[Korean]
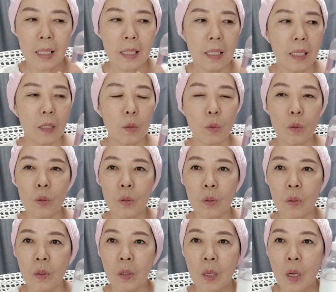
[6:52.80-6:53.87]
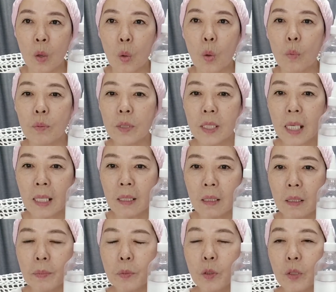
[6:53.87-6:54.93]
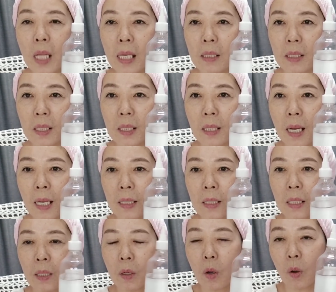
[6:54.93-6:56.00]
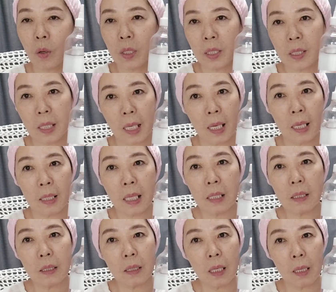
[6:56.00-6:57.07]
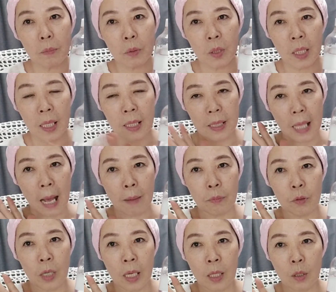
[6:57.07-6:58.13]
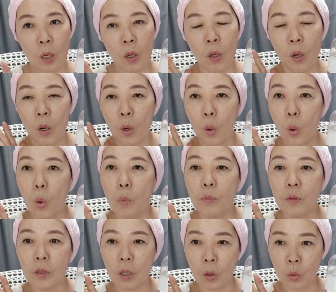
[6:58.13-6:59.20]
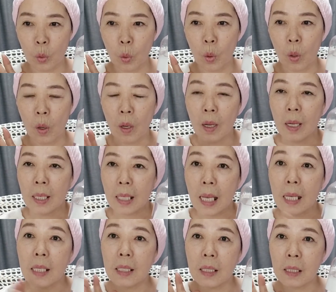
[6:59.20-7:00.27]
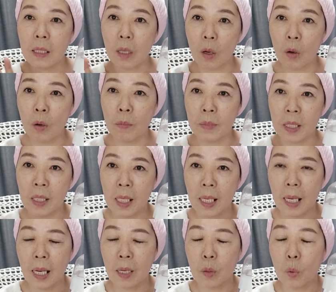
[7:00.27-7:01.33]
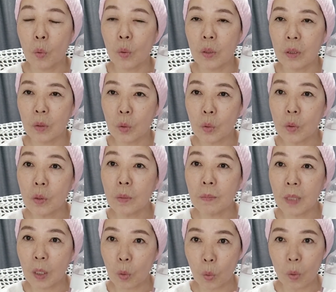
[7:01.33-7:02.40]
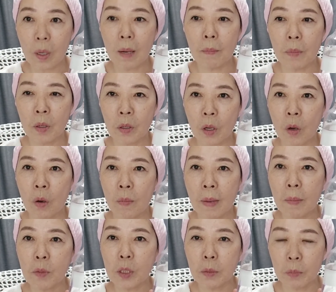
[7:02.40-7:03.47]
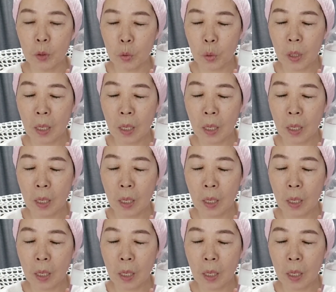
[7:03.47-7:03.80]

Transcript: 그리고 고분자는 흡수되는 시간이 거의 제가 테스트해 보니까 사 분에서 오 분 정도. 개인 경험이니까 요거는 소소님들 꼭 한번 경험해 보시면